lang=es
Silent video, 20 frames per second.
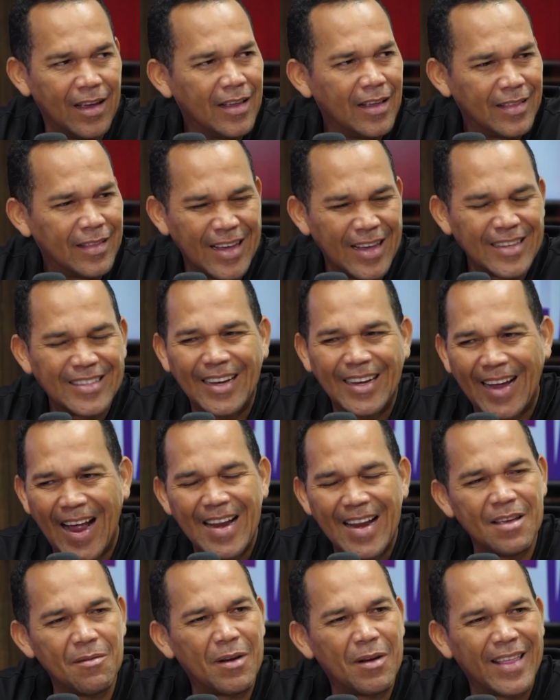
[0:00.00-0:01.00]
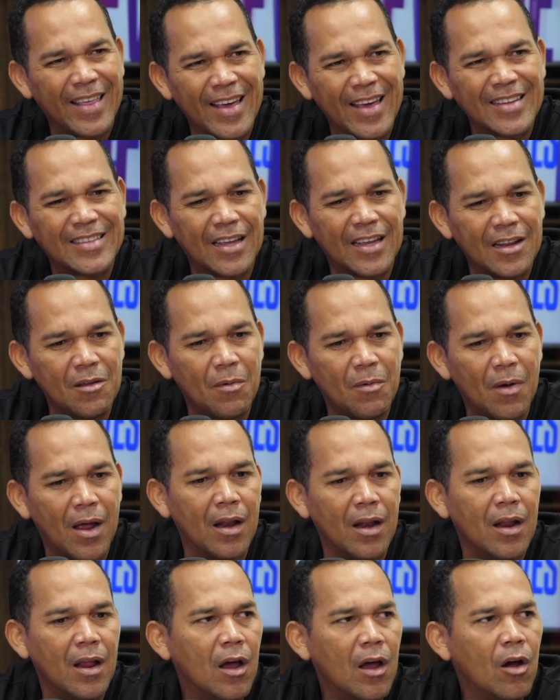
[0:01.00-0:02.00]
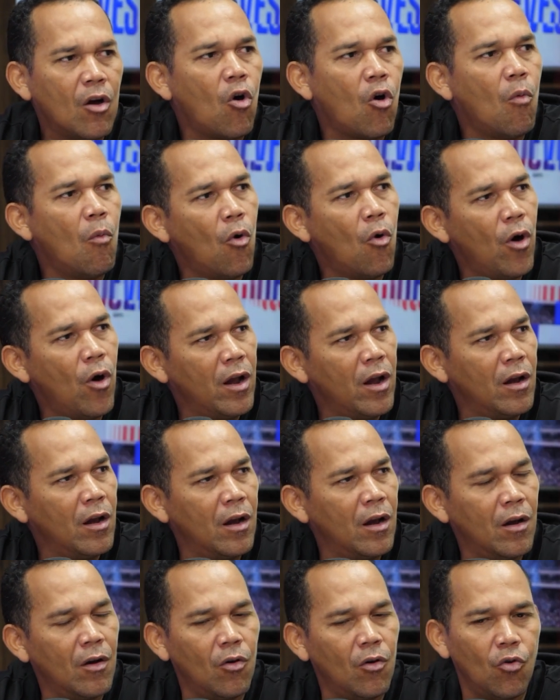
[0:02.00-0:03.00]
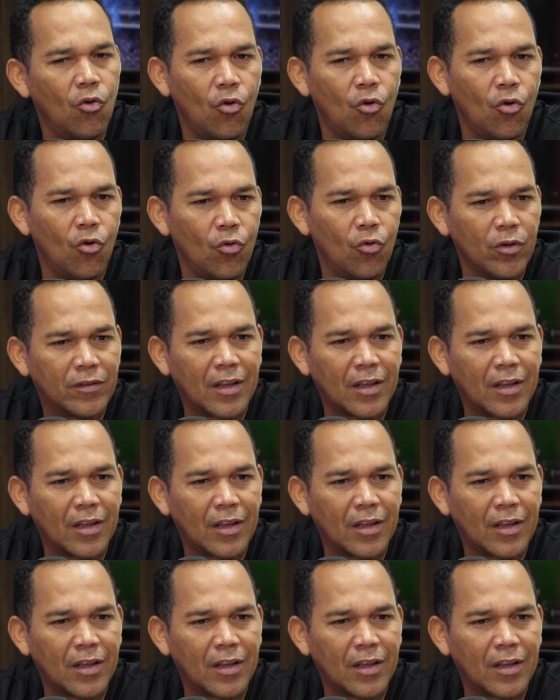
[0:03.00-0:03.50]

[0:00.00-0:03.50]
ese calibre, de ese nivel como él lo,